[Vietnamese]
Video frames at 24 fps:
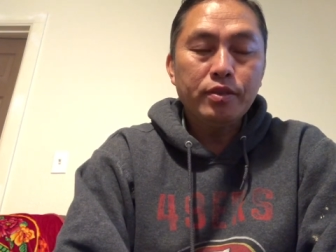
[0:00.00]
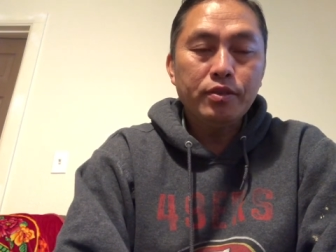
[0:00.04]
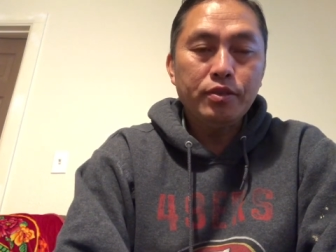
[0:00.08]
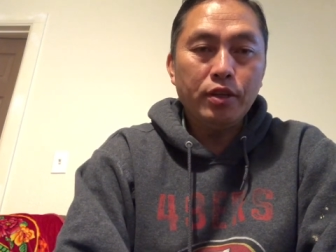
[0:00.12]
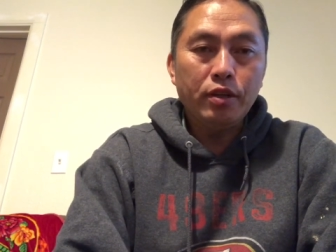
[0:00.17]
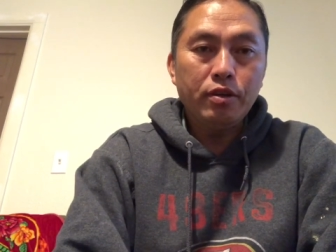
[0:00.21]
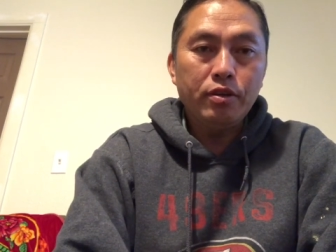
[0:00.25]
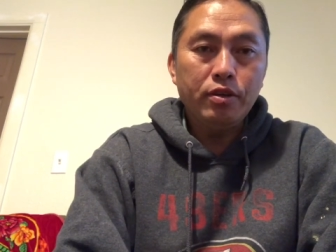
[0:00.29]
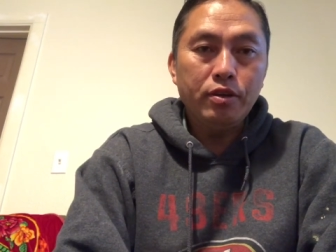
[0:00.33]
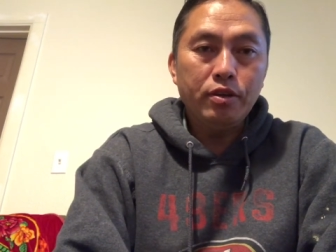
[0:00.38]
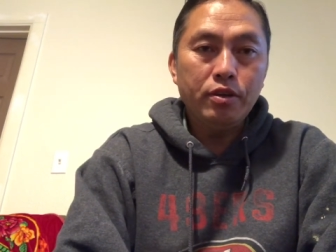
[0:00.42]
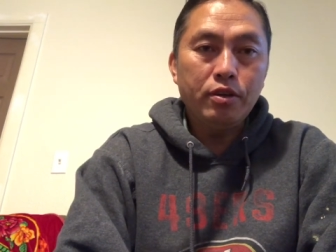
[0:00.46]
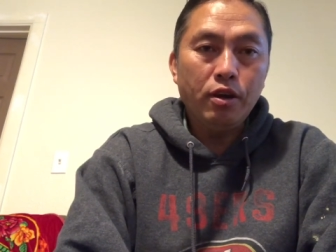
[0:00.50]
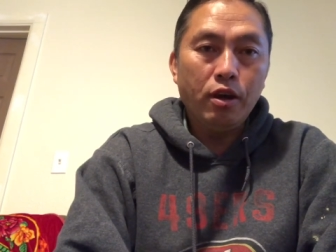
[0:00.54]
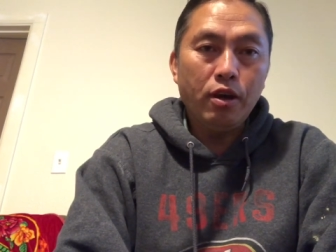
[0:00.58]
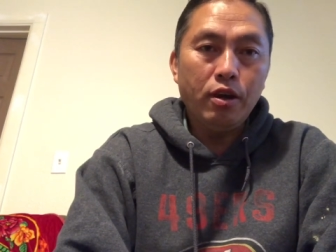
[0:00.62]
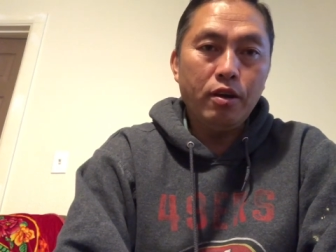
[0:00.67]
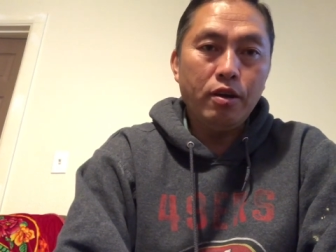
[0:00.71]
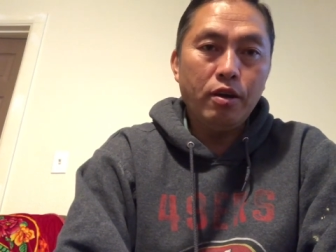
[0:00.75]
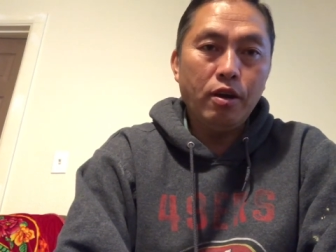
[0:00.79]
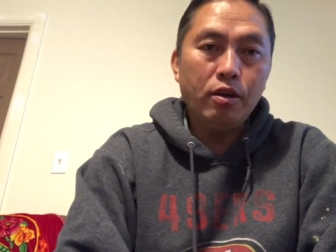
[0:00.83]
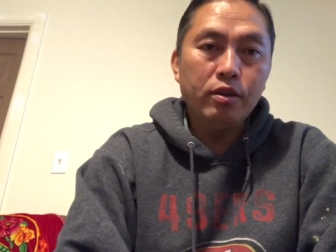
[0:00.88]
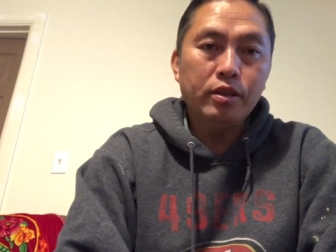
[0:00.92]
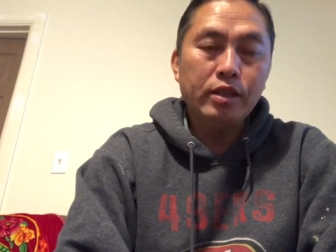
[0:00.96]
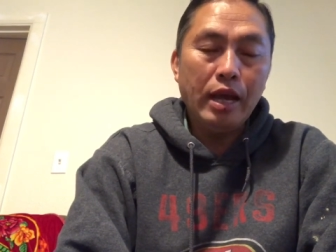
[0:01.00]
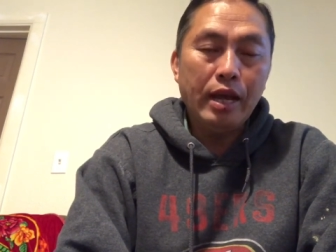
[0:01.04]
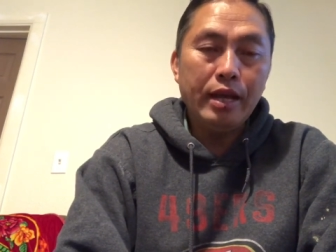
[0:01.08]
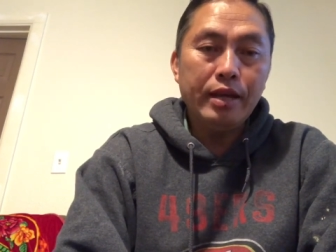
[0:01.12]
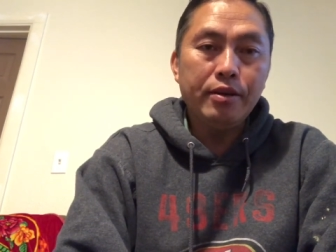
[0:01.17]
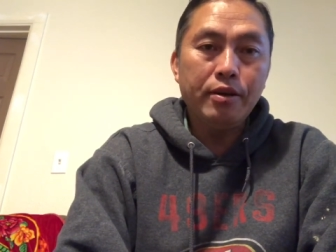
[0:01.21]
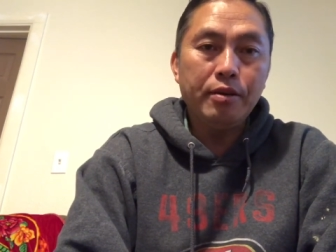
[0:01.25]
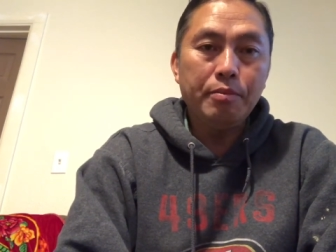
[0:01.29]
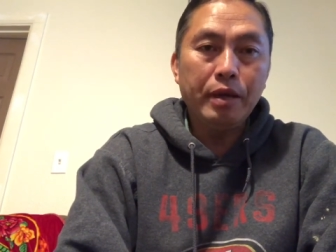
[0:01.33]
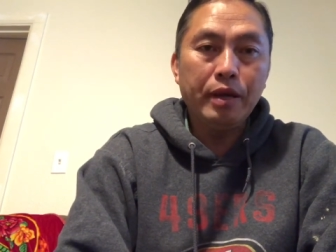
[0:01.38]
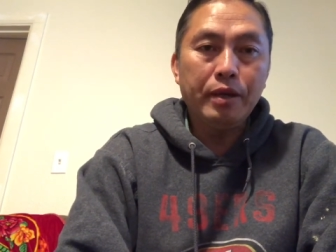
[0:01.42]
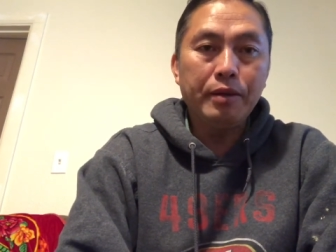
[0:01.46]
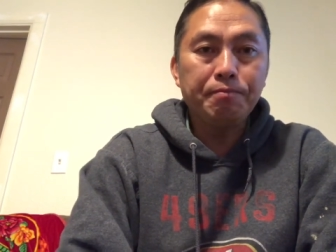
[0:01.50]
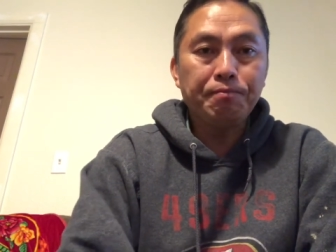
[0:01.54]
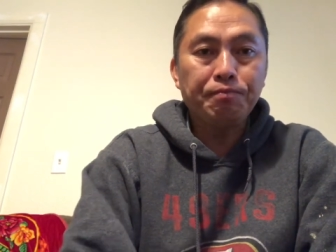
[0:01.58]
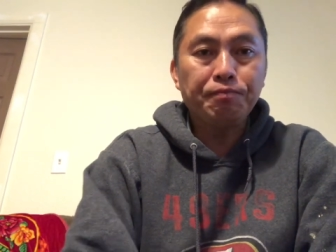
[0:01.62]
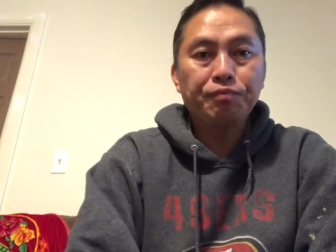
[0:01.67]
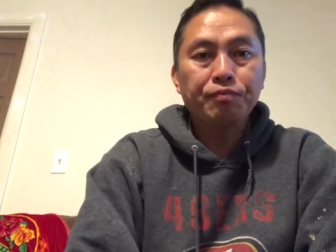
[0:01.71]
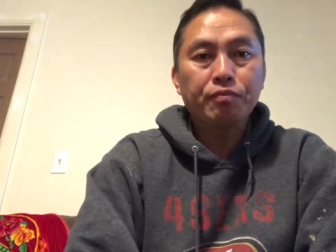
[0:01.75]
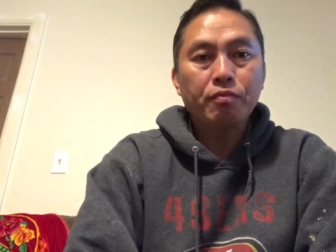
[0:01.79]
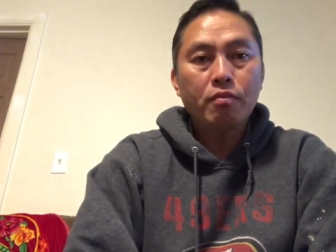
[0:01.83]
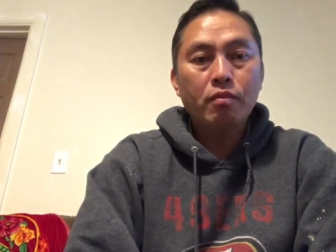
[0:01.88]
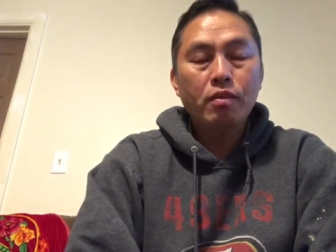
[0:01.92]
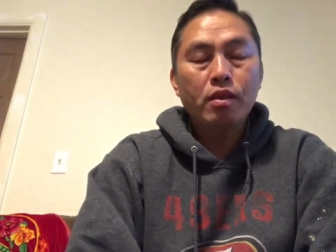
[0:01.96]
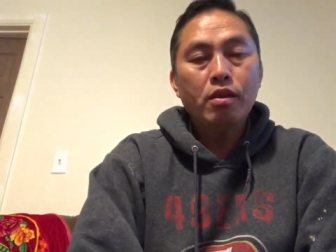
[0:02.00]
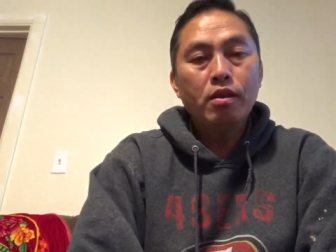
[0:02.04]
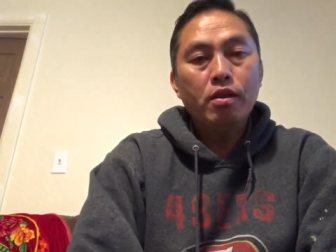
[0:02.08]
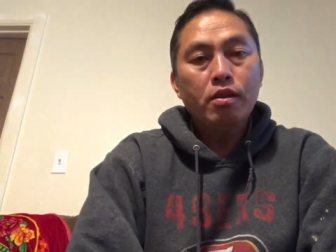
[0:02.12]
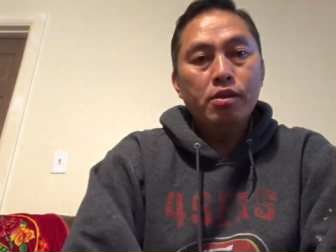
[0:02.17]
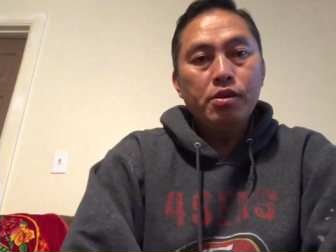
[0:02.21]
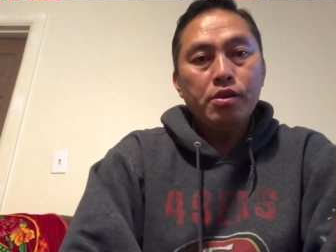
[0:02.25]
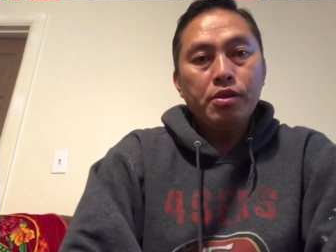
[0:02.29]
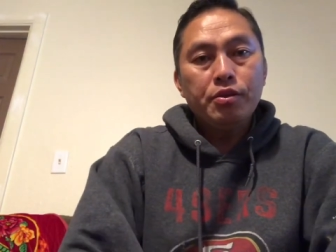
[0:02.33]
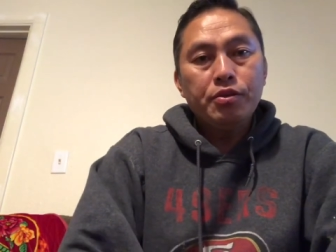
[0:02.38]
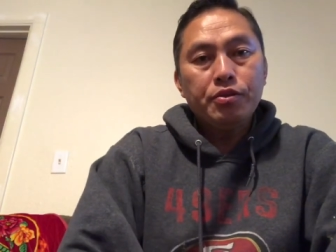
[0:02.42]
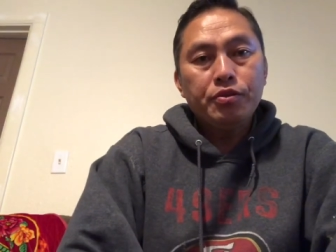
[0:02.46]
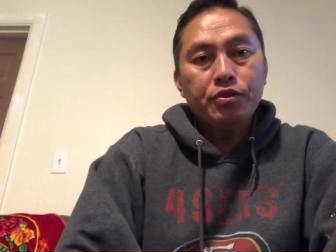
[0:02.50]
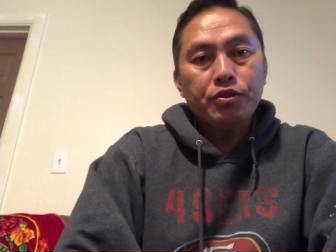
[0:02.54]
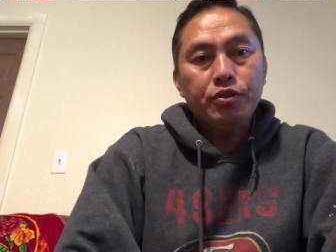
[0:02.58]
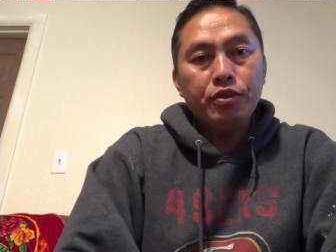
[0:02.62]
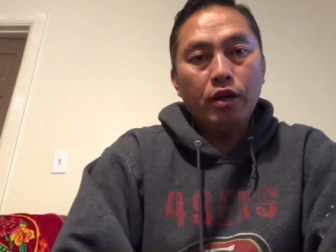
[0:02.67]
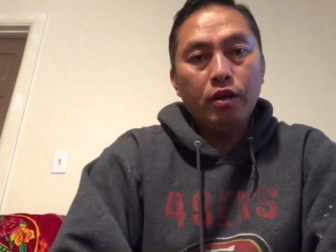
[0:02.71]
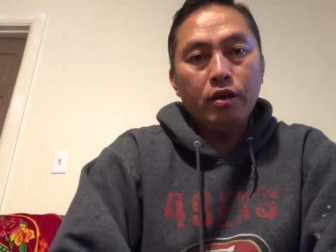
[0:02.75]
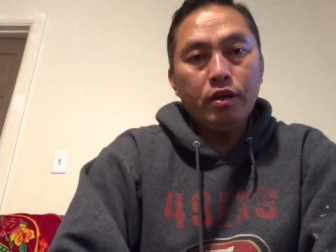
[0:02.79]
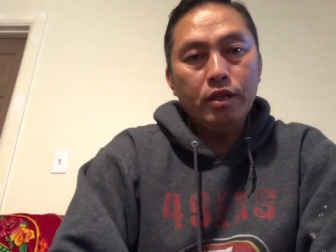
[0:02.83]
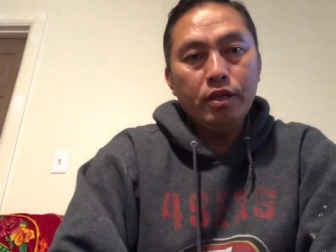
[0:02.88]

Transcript: giờ cứ có lò thay nó mà trở